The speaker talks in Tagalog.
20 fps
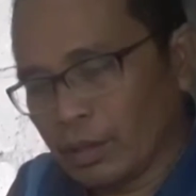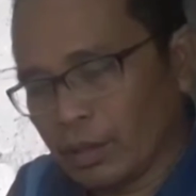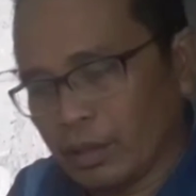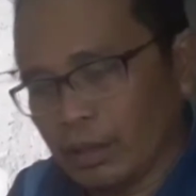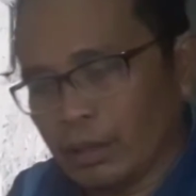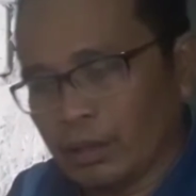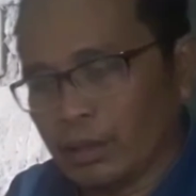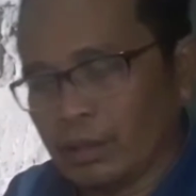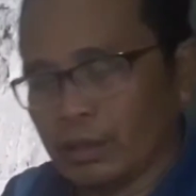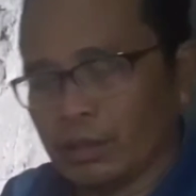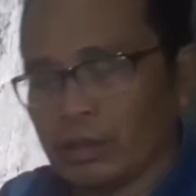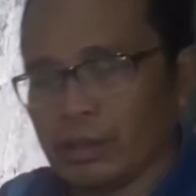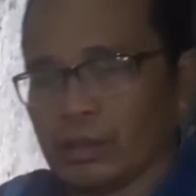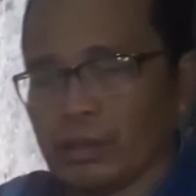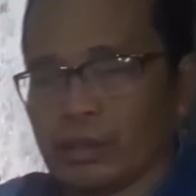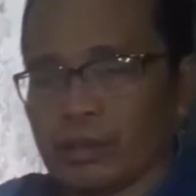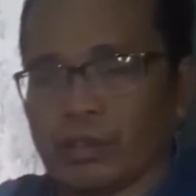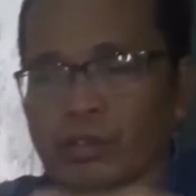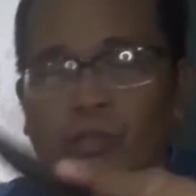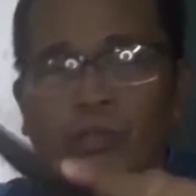uh,
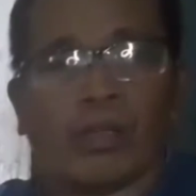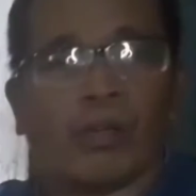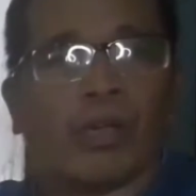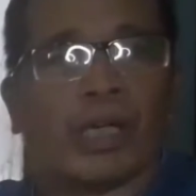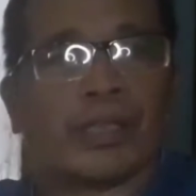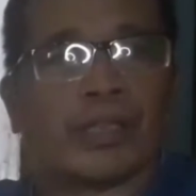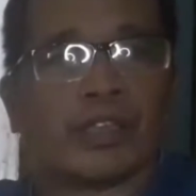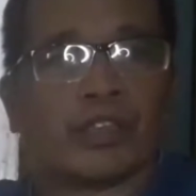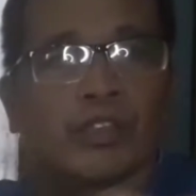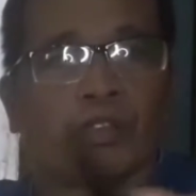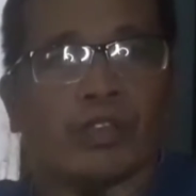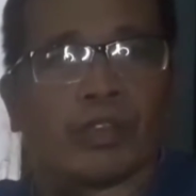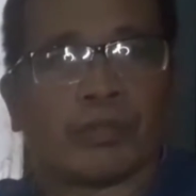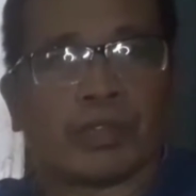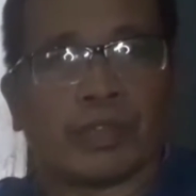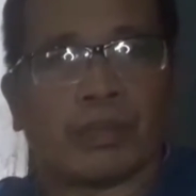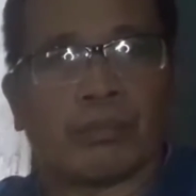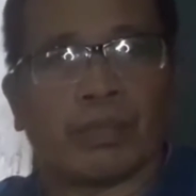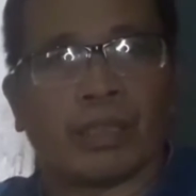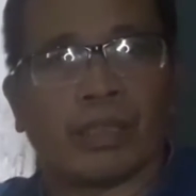gumawa nito
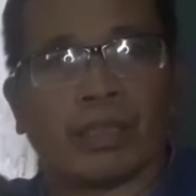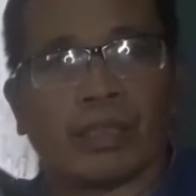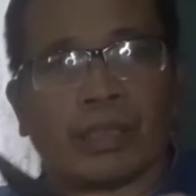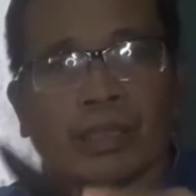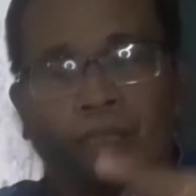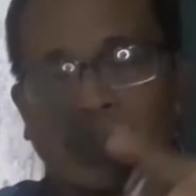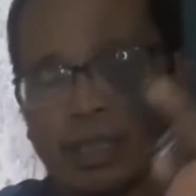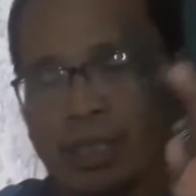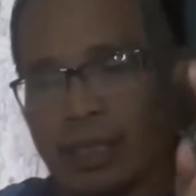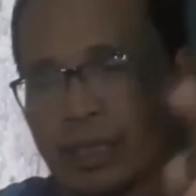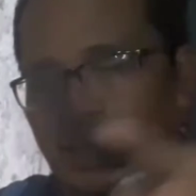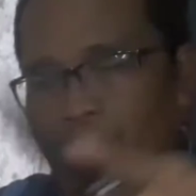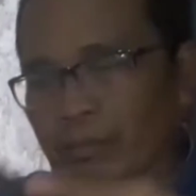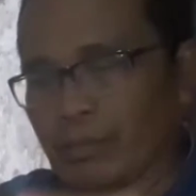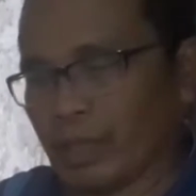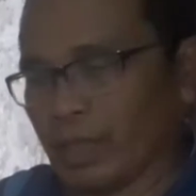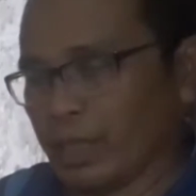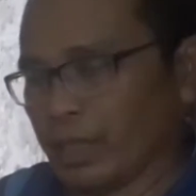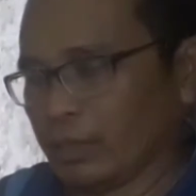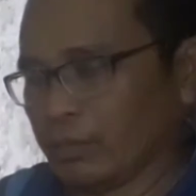sa mga
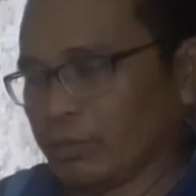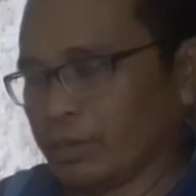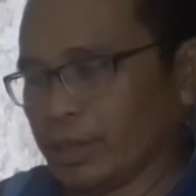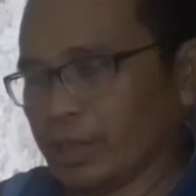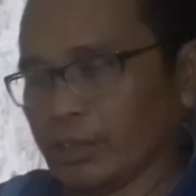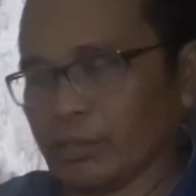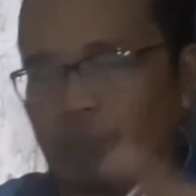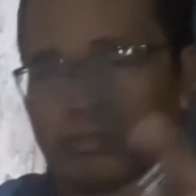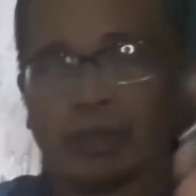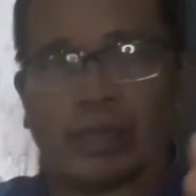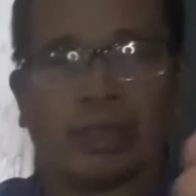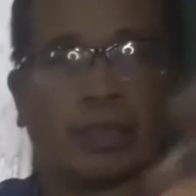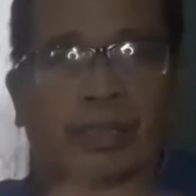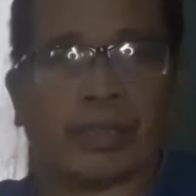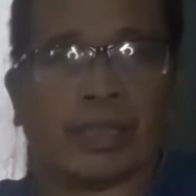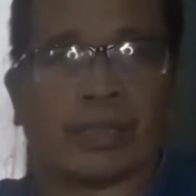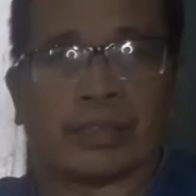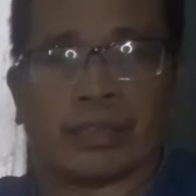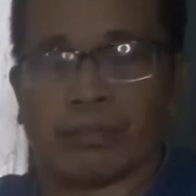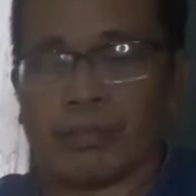nag-aalaman lalo na yung
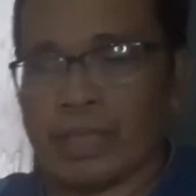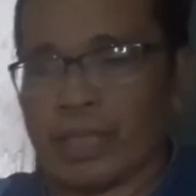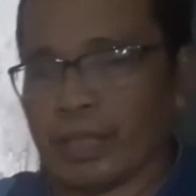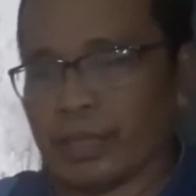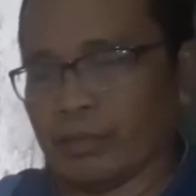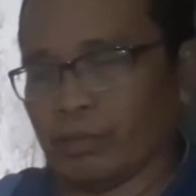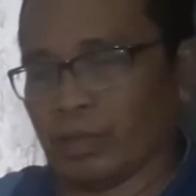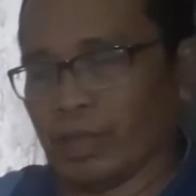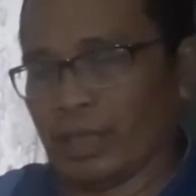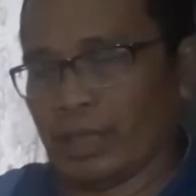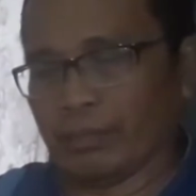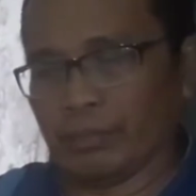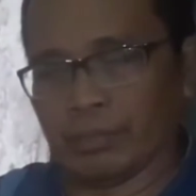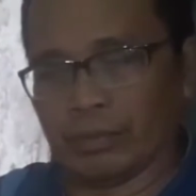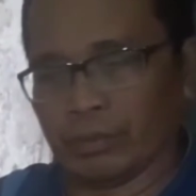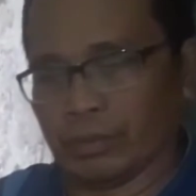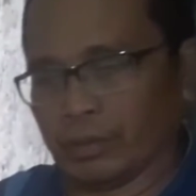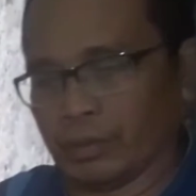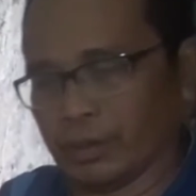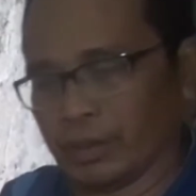mga nasa bahay wala
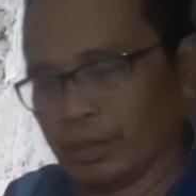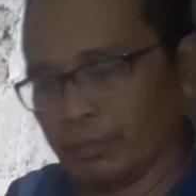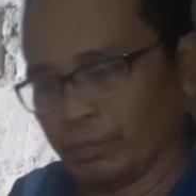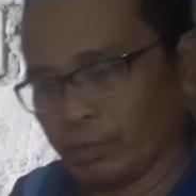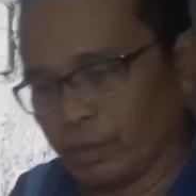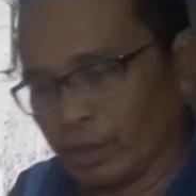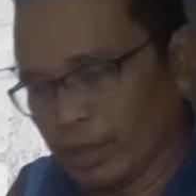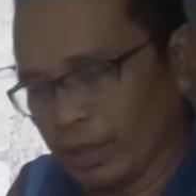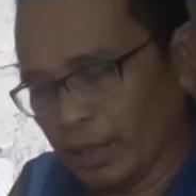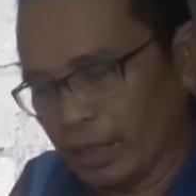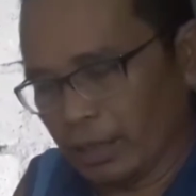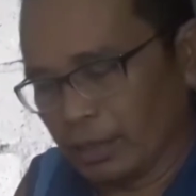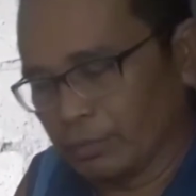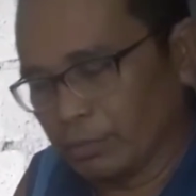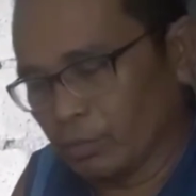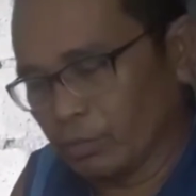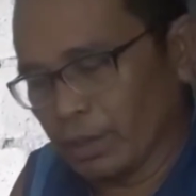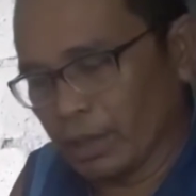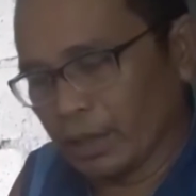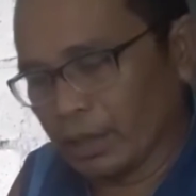pong hindi po nila alam
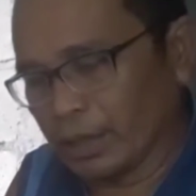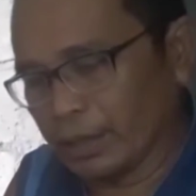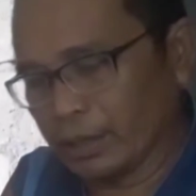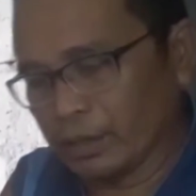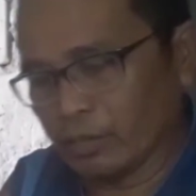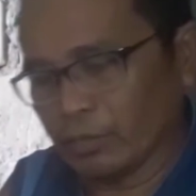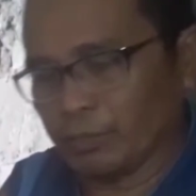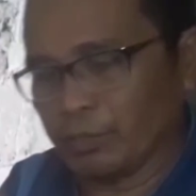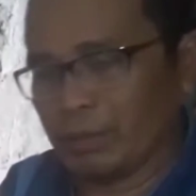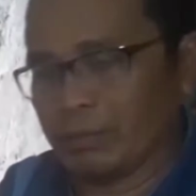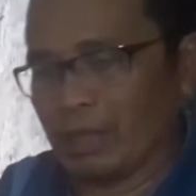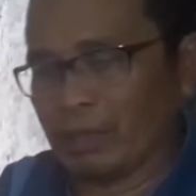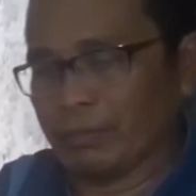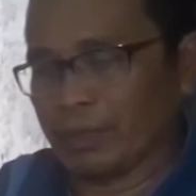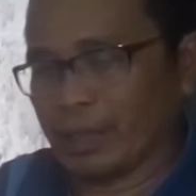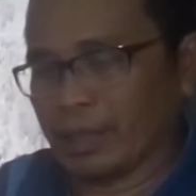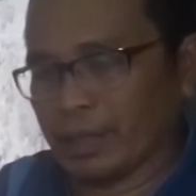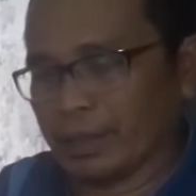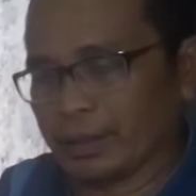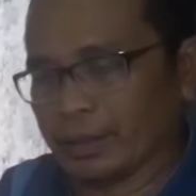yung mga ganitong
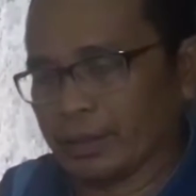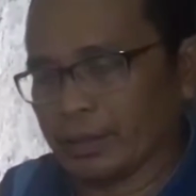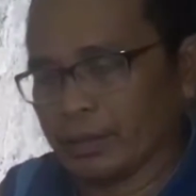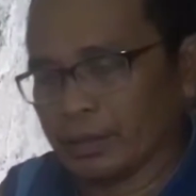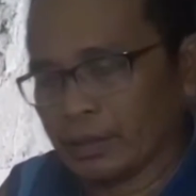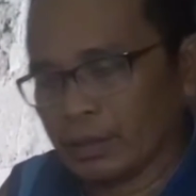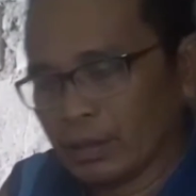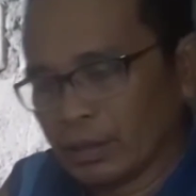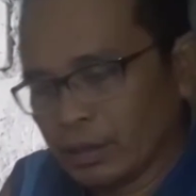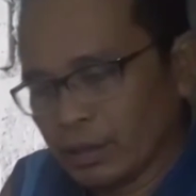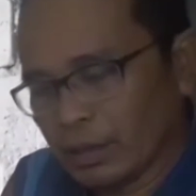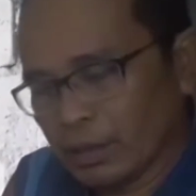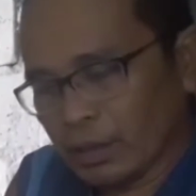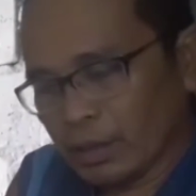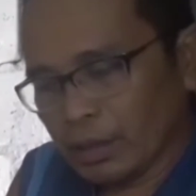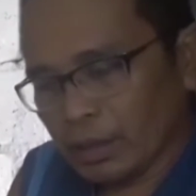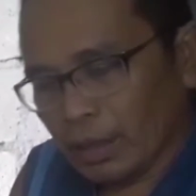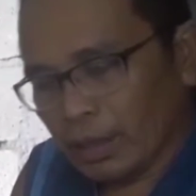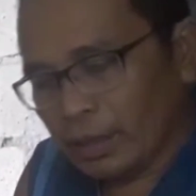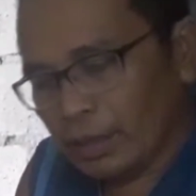pamamaraan
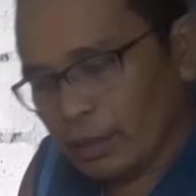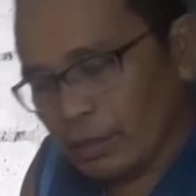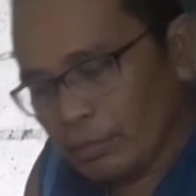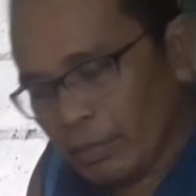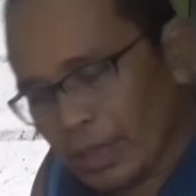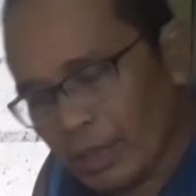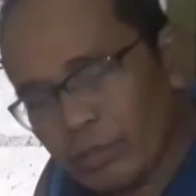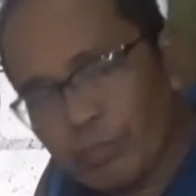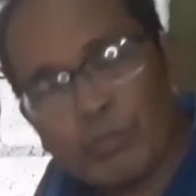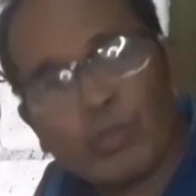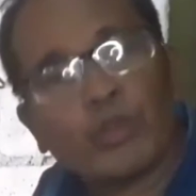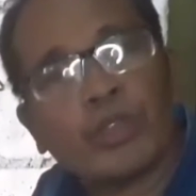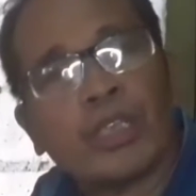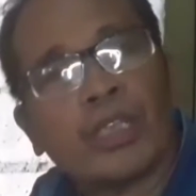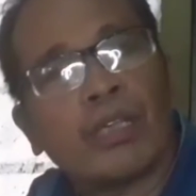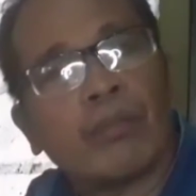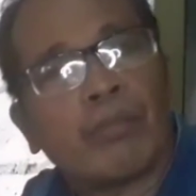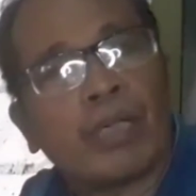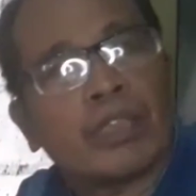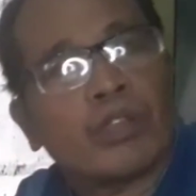ay meron po silang